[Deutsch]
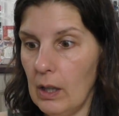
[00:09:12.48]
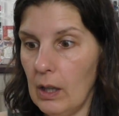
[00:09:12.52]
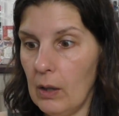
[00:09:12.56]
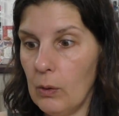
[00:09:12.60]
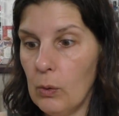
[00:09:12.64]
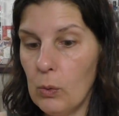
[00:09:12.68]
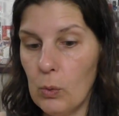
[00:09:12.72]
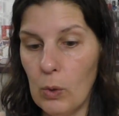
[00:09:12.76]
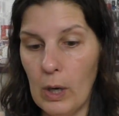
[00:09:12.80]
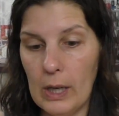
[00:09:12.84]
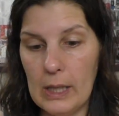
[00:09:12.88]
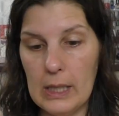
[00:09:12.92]

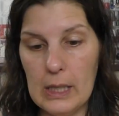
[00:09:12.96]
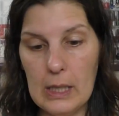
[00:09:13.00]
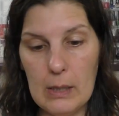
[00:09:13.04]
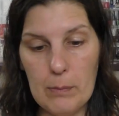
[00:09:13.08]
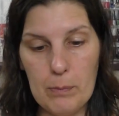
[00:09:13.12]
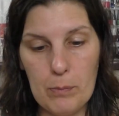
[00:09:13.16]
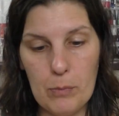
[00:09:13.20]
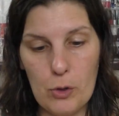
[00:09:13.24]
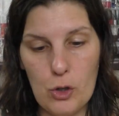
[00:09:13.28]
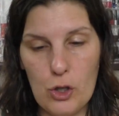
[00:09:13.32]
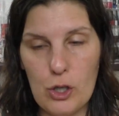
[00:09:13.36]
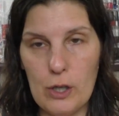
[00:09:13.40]
Au, ein
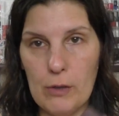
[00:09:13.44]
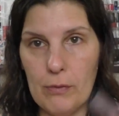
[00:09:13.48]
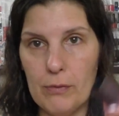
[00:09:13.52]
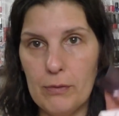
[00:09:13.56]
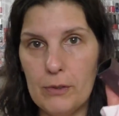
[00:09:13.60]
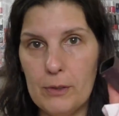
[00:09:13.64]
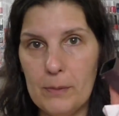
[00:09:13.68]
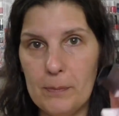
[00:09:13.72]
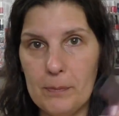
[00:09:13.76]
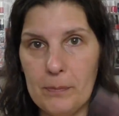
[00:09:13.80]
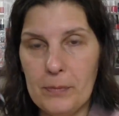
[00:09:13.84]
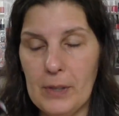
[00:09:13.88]

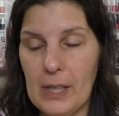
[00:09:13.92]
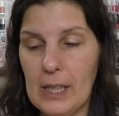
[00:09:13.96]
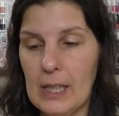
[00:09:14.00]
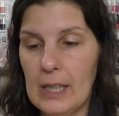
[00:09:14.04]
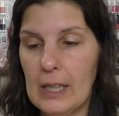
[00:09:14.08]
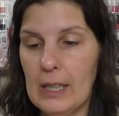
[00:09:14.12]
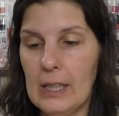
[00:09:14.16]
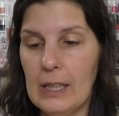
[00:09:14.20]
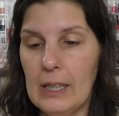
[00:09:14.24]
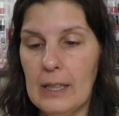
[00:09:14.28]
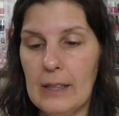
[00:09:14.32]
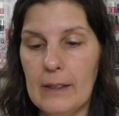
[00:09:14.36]
Lippenstift.
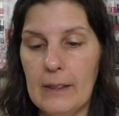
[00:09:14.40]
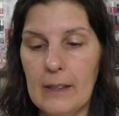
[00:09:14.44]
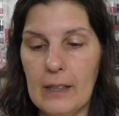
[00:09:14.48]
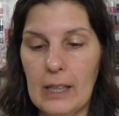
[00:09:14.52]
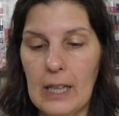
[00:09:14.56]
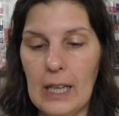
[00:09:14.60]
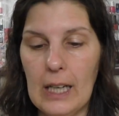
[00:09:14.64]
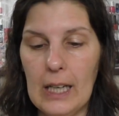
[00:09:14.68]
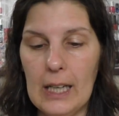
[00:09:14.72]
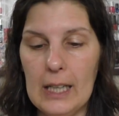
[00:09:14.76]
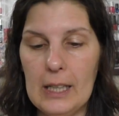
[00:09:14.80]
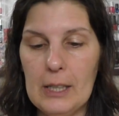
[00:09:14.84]

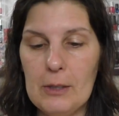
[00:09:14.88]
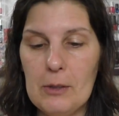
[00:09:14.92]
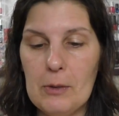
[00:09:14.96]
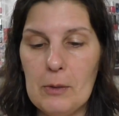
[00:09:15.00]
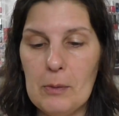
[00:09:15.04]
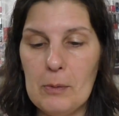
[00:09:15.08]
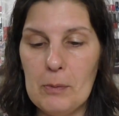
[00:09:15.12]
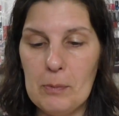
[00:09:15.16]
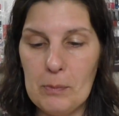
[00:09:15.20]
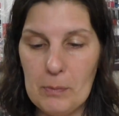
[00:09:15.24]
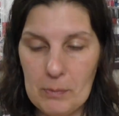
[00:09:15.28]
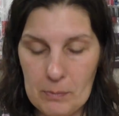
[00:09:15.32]

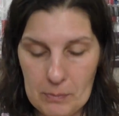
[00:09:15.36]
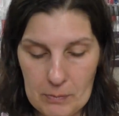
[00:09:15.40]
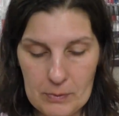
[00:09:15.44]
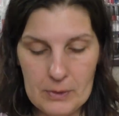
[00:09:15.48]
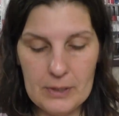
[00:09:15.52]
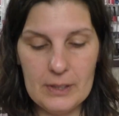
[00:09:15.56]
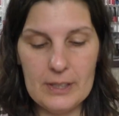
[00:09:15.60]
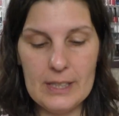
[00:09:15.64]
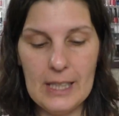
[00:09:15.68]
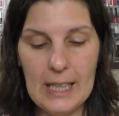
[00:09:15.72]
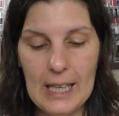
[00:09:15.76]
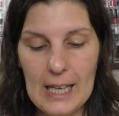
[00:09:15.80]
Ein
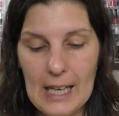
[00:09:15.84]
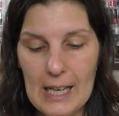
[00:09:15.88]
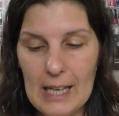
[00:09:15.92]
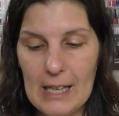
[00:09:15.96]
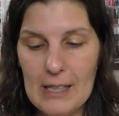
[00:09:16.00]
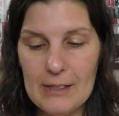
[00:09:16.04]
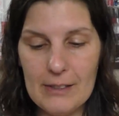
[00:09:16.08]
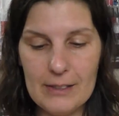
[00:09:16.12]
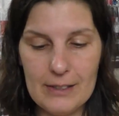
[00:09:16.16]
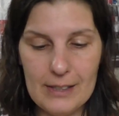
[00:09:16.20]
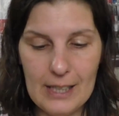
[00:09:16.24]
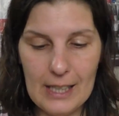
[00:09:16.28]
sehr,
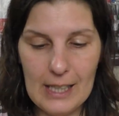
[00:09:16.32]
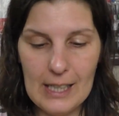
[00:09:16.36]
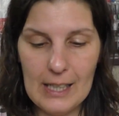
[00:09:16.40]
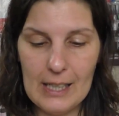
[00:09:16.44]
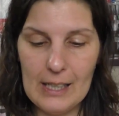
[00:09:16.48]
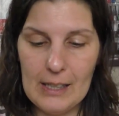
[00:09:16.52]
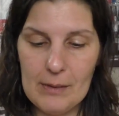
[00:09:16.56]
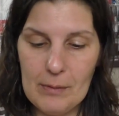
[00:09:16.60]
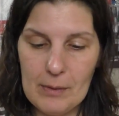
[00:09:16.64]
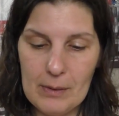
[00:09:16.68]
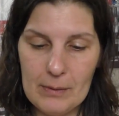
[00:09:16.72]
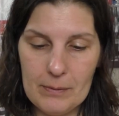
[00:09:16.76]

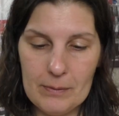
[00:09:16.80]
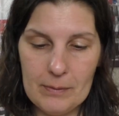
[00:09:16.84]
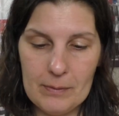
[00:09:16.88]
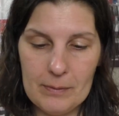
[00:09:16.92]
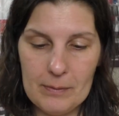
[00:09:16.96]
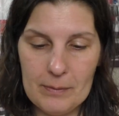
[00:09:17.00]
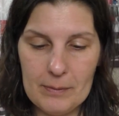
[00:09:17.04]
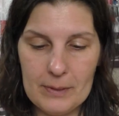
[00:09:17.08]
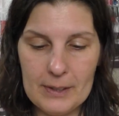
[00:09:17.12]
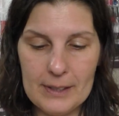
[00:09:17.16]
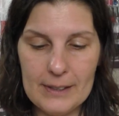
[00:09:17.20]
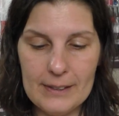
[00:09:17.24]
sehr...
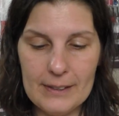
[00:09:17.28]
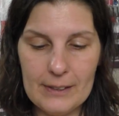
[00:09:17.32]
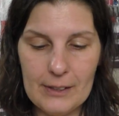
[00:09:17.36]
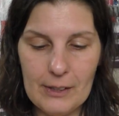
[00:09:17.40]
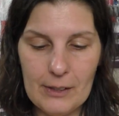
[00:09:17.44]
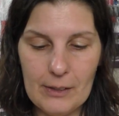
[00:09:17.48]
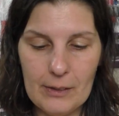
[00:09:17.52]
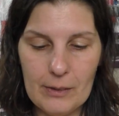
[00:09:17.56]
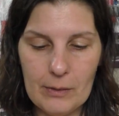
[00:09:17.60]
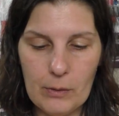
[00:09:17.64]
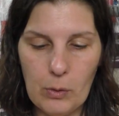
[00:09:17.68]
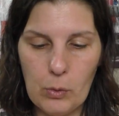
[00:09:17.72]

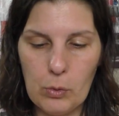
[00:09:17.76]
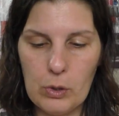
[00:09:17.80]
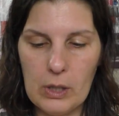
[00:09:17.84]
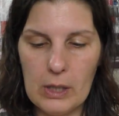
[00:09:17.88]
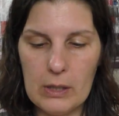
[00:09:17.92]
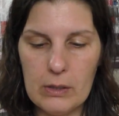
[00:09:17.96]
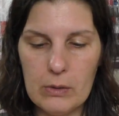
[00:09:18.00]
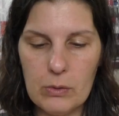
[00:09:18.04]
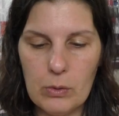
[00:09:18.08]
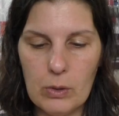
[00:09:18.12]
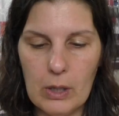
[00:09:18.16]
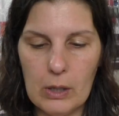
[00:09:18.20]
Oh,
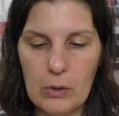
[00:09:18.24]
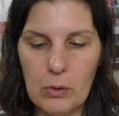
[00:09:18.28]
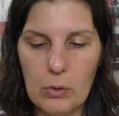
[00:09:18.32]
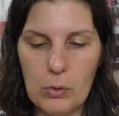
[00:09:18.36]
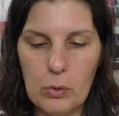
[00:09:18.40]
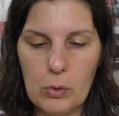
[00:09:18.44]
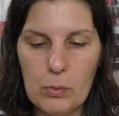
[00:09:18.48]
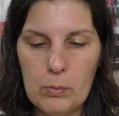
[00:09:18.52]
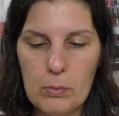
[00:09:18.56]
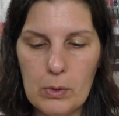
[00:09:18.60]
der ist sogar noch